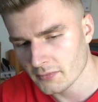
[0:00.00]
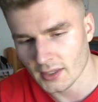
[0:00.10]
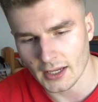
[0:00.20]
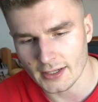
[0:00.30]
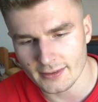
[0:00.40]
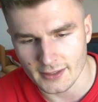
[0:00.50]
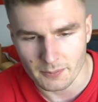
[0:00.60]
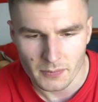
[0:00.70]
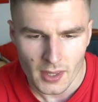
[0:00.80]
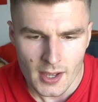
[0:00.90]
Geiles
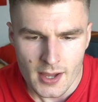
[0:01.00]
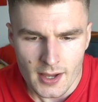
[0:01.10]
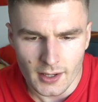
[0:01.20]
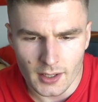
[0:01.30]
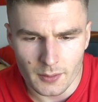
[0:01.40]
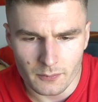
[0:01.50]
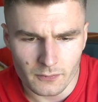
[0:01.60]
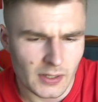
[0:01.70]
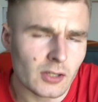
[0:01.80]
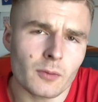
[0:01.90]
Ding. Ähm,
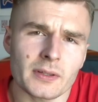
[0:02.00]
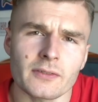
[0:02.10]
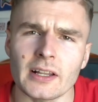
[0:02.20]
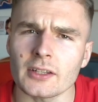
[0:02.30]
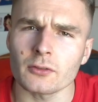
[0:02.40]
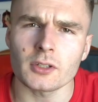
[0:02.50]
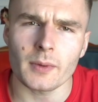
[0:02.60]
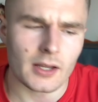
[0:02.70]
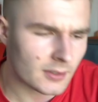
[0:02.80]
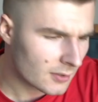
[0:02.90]
wenn ihr noch ein bisschen Welle drunter
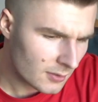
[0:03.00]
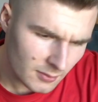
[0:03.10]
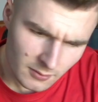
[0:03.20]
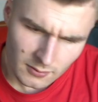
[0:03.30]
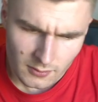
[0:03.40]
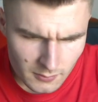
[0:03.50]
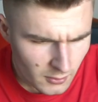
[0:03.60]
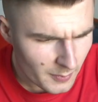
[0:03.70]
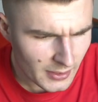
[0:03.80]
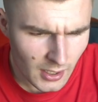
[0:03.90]
macht,
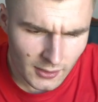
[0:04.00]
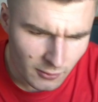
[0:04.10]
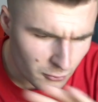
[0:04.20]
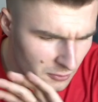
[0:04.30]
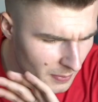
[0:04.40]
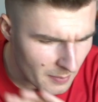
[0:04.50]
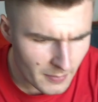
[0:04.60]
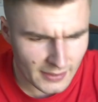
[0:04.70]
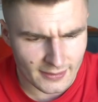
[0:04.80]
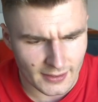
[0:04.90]
Kommentare zu Spam
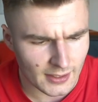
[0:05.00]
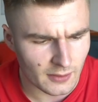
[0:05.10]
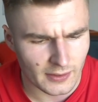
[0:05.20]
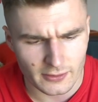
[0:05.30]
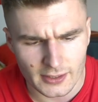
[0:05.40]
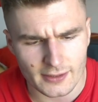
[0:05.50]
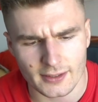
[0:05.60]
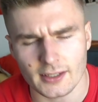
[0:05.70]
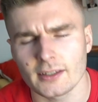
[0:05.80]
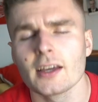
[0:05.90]
etc., wer es noch nie
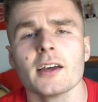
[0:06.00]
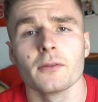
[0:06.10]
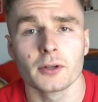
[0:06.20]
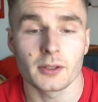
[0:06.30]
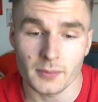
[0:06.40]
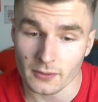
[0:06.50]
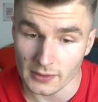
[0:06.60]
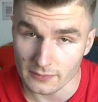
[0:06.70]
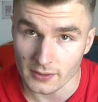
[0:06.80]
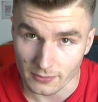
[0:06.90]
gesehen hat, würde ich mich auf
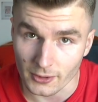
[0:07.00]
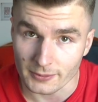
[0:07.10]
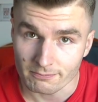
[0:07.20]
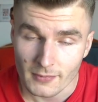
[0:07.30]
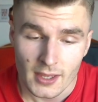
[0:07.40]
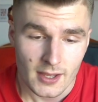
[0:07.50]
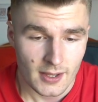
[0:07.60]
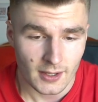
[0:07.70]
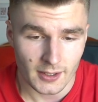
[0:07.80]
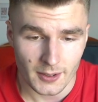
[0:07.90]
jeden Fall freuen.
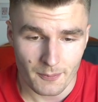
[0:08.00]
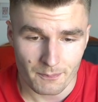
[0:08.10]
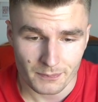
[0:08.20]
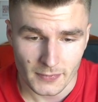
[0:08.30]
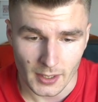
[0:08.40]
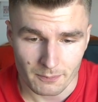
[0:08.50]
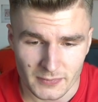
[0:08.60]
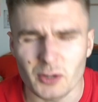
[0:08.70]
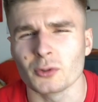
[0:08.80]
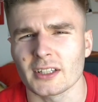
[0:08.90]
Ähm, ja,
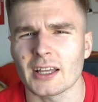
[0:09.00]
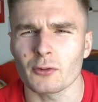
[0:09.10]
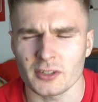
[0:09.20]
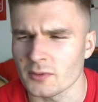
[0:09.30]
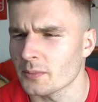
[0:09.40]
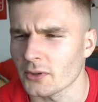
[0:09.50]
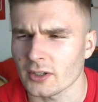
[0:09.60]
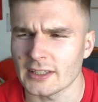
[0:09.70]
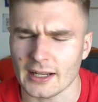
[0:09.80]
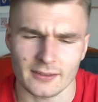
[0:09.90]
die 100.000 müssen wir noch
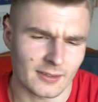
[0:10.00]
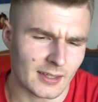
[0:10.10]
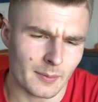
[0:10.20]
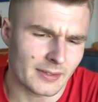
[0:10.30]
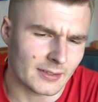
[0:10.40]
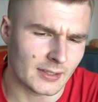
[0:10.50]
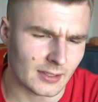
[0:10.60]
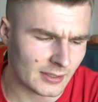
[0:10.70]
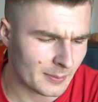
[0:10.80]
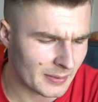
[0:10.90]
knacken, sonst kann man sich da hier
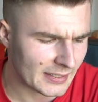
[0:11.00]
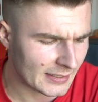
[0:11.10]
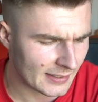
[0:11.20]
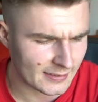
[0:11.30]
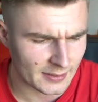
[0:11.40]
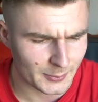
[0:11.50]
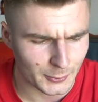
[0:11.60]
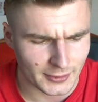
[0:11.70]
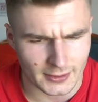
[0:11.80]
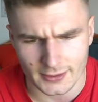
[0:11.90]
gar nicht blicken lassen als
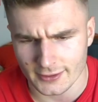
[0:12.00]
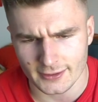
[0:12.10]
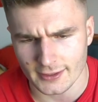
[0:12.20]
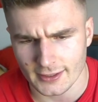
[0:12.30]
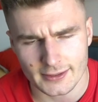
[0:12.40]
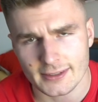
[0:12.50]
Musiker heutzutage.